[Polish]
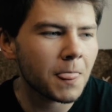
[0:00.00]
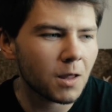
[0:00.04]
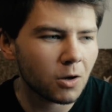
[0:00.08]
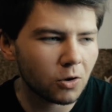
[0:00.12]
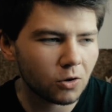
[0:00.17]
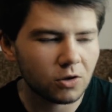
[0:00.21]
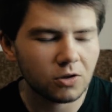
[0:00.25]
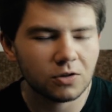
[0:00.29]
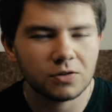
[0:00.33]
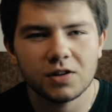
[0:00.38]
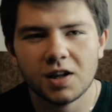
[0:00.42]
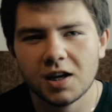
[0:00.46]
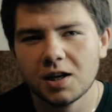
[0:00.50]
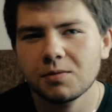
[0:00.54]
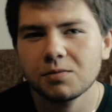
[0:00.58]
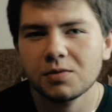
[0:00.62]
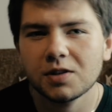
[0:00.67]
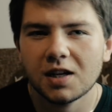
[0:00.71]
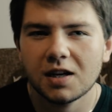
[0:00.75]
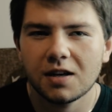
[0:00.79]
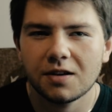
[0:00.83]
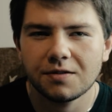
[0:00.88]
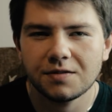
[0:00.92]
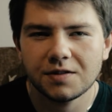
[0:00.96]
oglądają
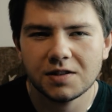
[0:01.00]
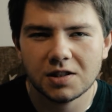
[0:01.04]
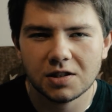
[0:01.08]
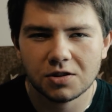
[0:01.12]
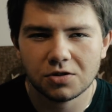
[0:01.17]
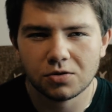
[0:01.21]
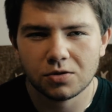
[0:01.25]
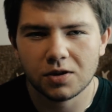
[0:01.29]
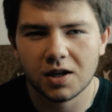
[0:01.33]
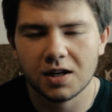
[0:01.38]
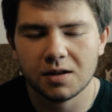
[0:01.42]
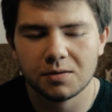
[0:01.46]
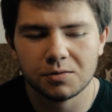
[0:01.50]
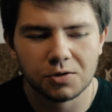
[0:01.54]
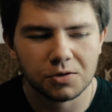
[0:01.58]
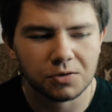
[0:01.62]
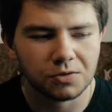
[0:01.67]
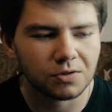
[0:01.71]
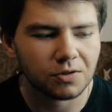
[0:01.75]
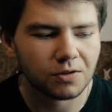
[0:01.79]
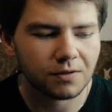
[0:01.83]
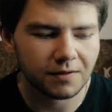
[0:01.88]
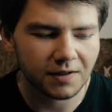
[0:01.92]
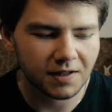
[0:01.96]
telewizję, szukają
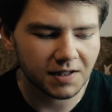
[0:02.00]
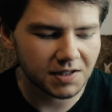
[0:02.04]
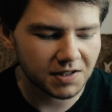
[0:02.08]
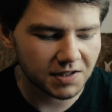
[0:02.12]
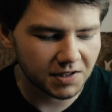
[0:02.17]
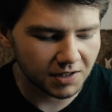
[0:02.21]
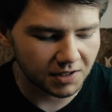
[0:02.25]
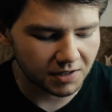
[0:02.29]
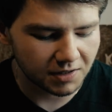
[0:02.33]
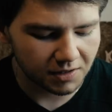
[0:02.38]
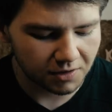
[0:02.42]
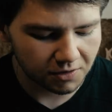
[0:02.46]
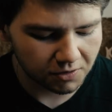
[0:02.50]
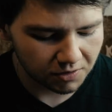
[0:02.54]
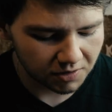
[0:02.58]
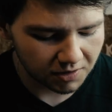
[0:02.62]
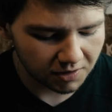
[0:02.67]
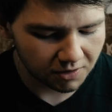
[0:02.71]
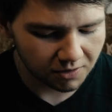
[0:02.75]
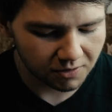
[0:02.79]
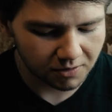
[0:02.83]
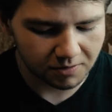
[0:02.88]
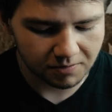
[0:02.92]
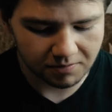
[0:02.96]
kontrowersji i tego,
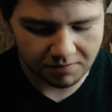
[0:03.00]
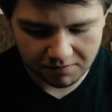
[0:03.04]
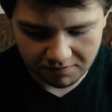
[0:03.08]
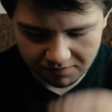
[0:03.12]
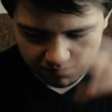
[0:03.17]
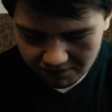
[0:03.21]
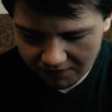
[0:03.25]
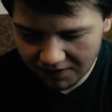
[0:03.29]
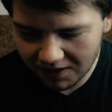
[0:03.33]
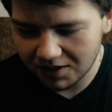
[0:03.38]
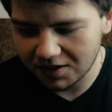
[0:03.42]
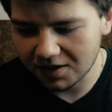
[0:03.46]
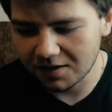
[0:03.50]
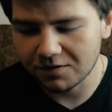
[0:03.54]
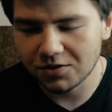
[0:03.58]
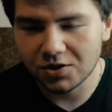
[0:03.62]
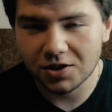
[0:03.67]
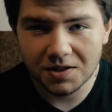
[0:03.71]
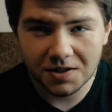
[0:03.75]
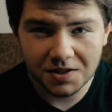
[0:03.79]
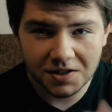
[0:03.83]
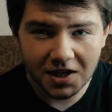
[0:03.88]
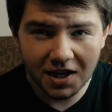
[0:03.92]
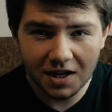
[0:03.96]
tego, wiecie,
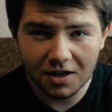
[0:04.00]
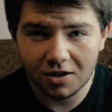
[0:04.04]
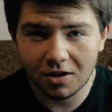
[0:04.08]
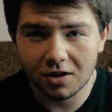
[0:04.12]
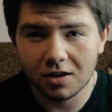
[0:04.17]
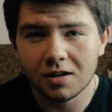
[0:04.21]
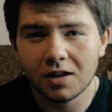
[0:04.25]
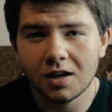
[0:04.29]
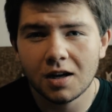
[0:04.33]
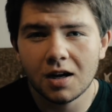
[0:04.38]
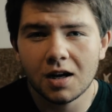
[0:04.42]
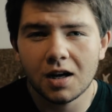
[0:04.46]
wszystkiego,